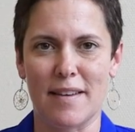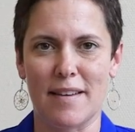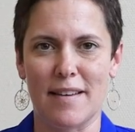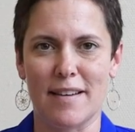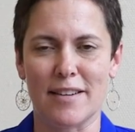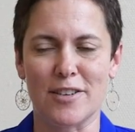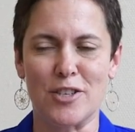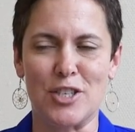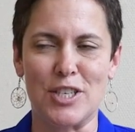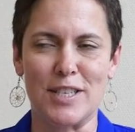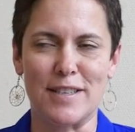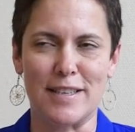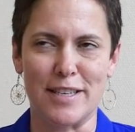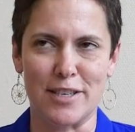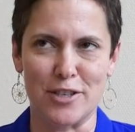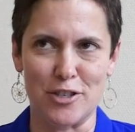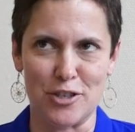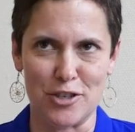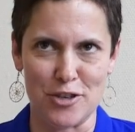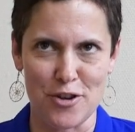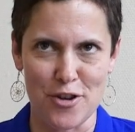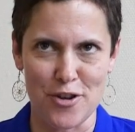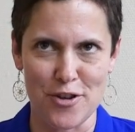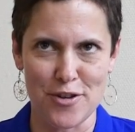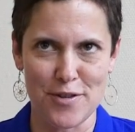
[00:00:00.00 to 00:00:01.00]
quand j'étais
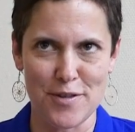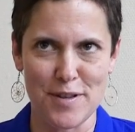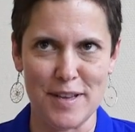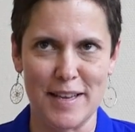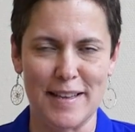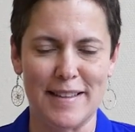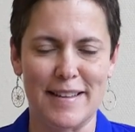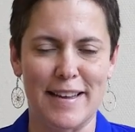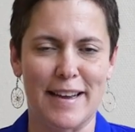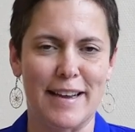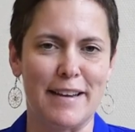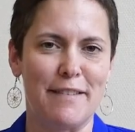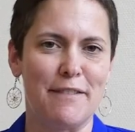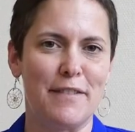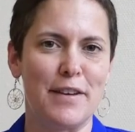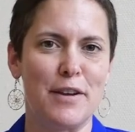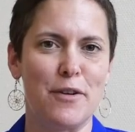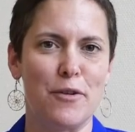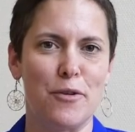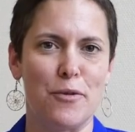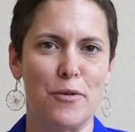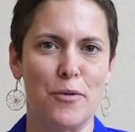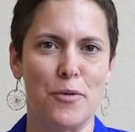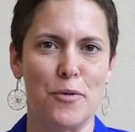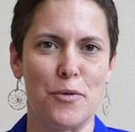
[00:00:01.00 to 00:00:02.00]
jeune, il est arrivé
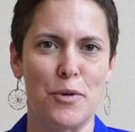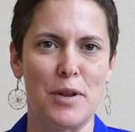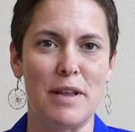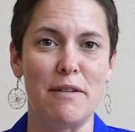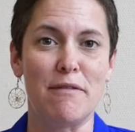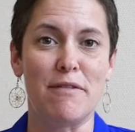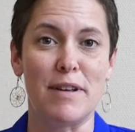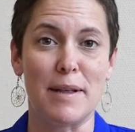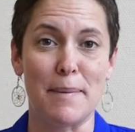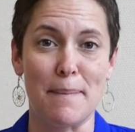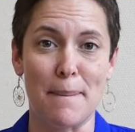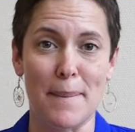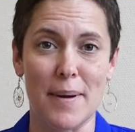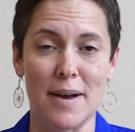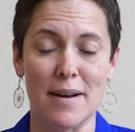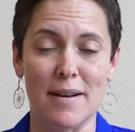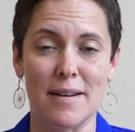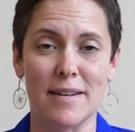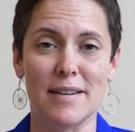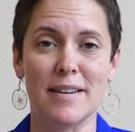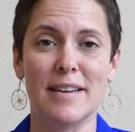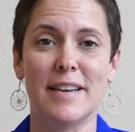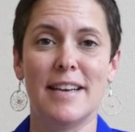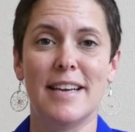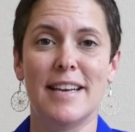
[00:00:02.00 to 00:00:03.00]
un
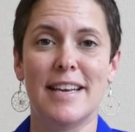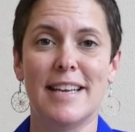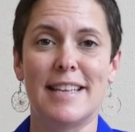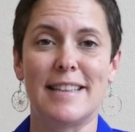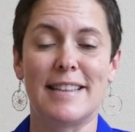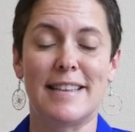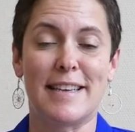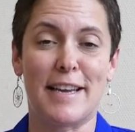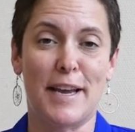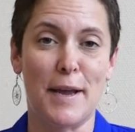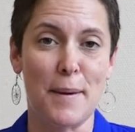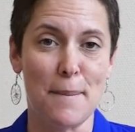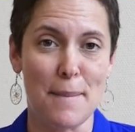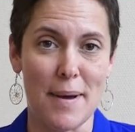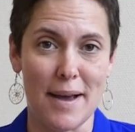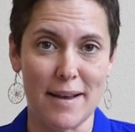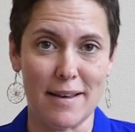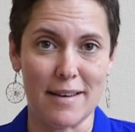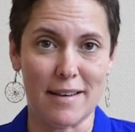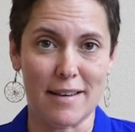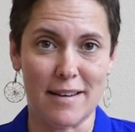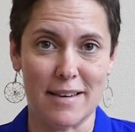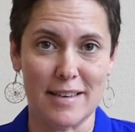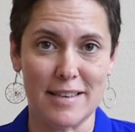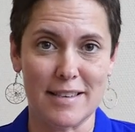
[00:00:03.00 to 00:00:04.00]
événement très
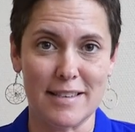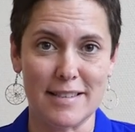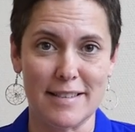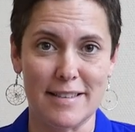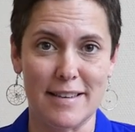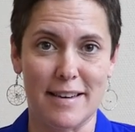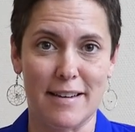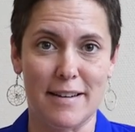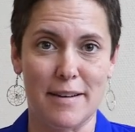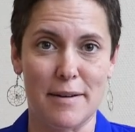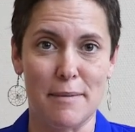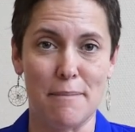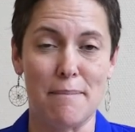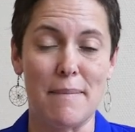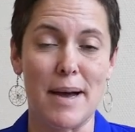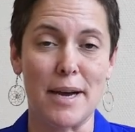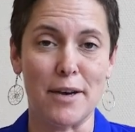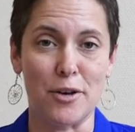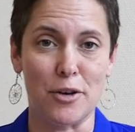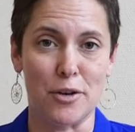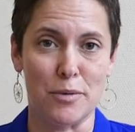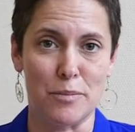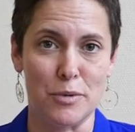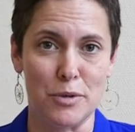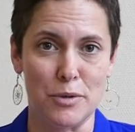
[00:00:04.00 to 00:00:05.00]
marquant dans ma
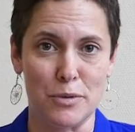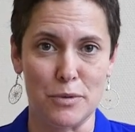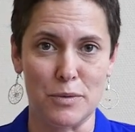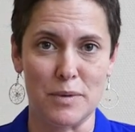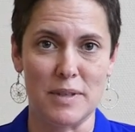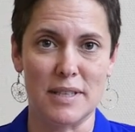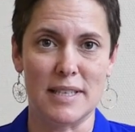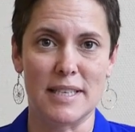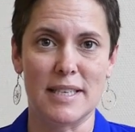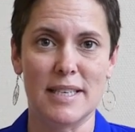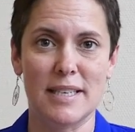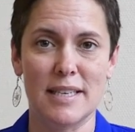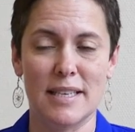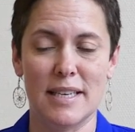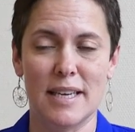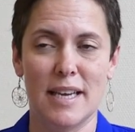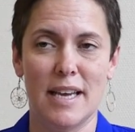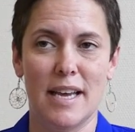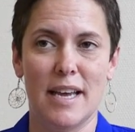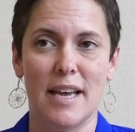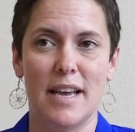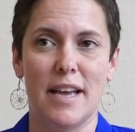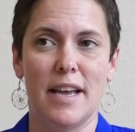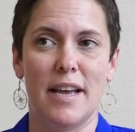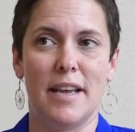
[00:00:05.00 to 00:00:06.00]
communauté.
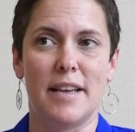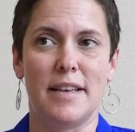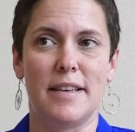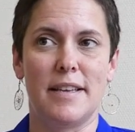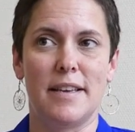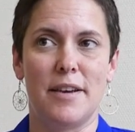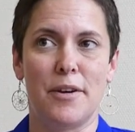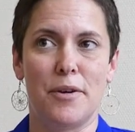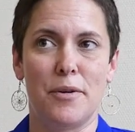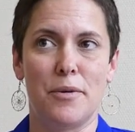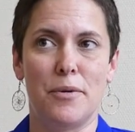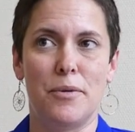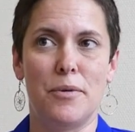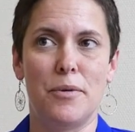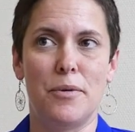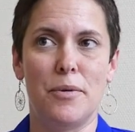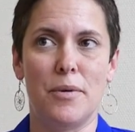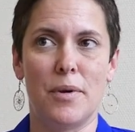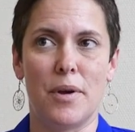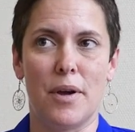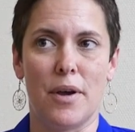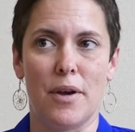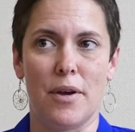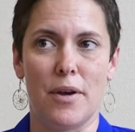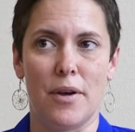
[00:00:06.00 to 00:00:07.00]
Il y a eu
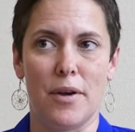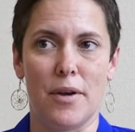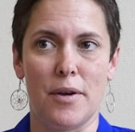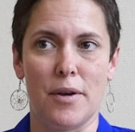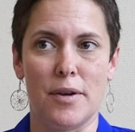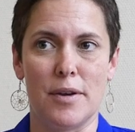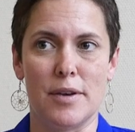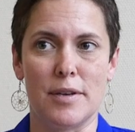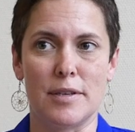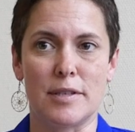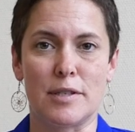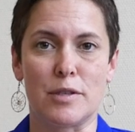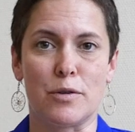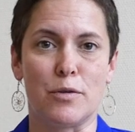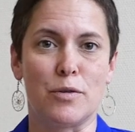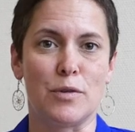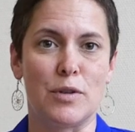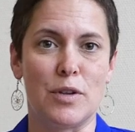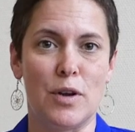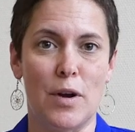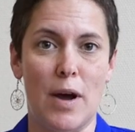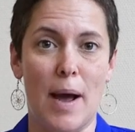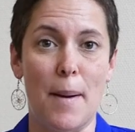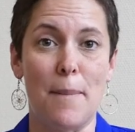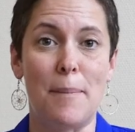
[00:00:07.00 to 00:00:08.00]
euh, ce qu'on
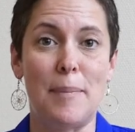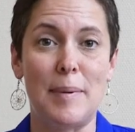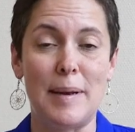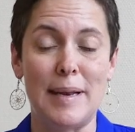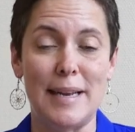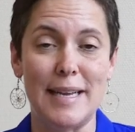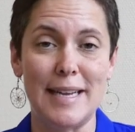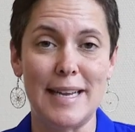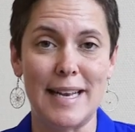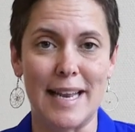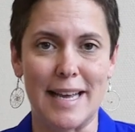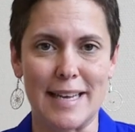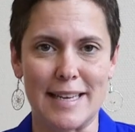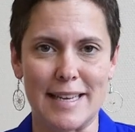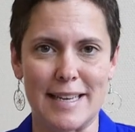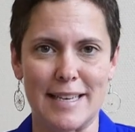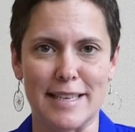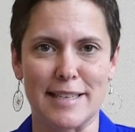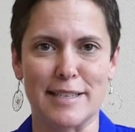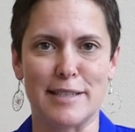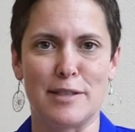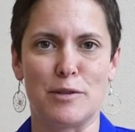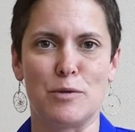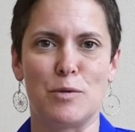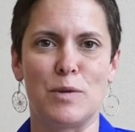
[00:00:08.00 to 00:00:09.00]
a appelé la
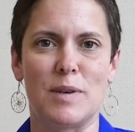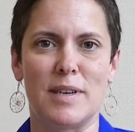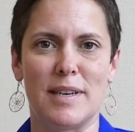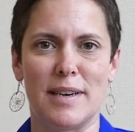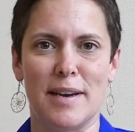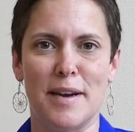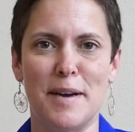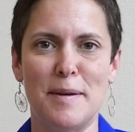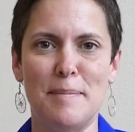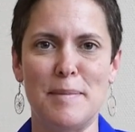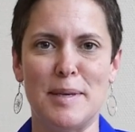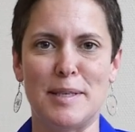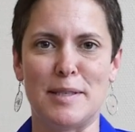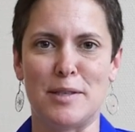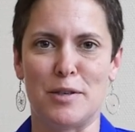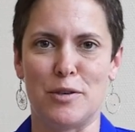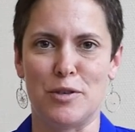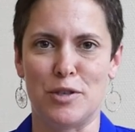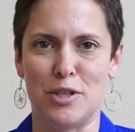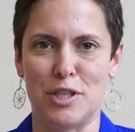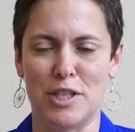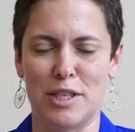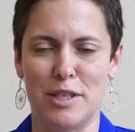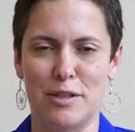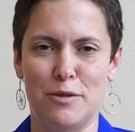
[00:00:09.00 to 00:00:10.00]
crise d'Oka, mais ce que
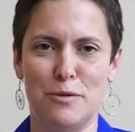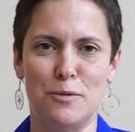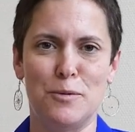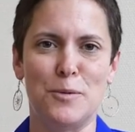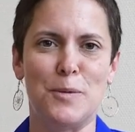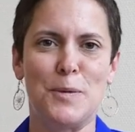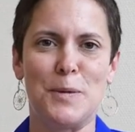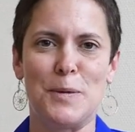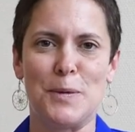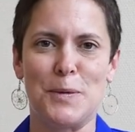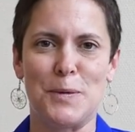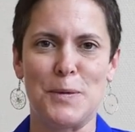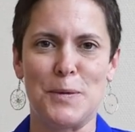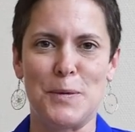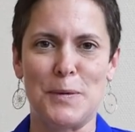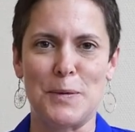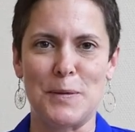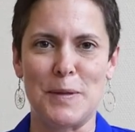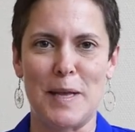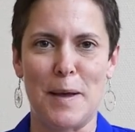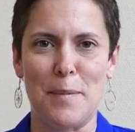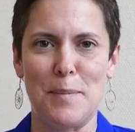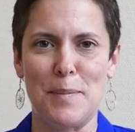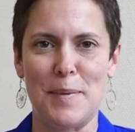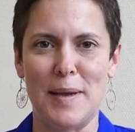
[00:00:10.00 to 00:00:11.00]
chez nous
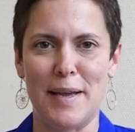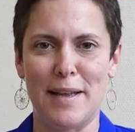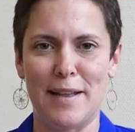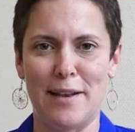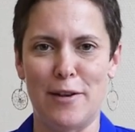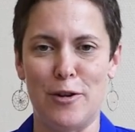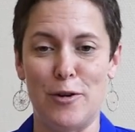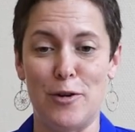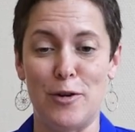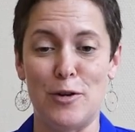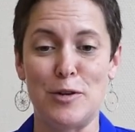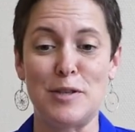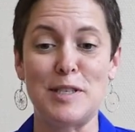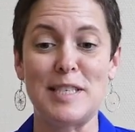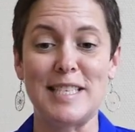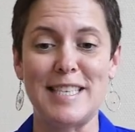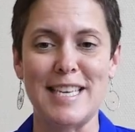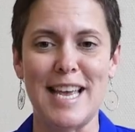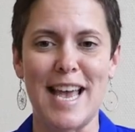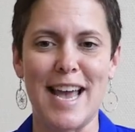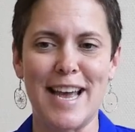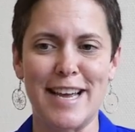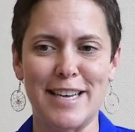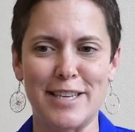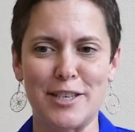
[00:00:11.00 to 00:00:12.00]
on, appelle le
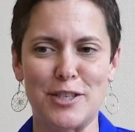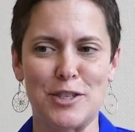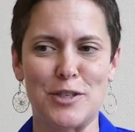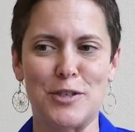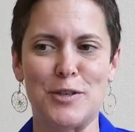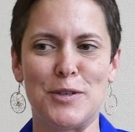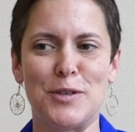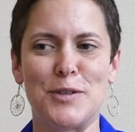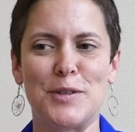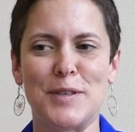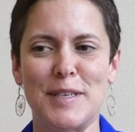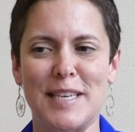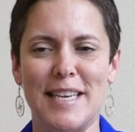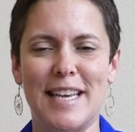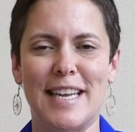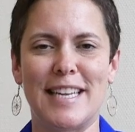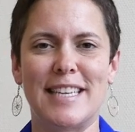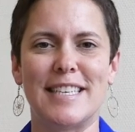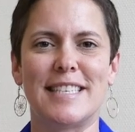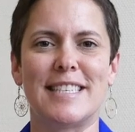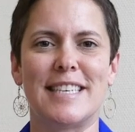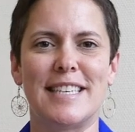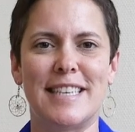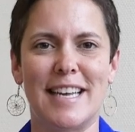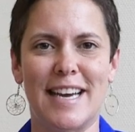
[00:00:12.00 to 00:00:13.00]
siège de
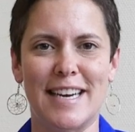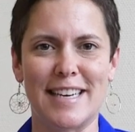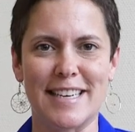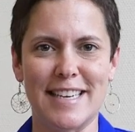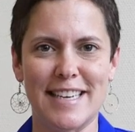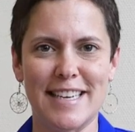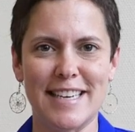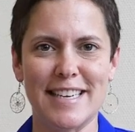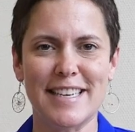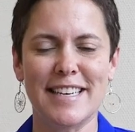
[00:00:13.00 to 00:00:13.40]
Ganesadage.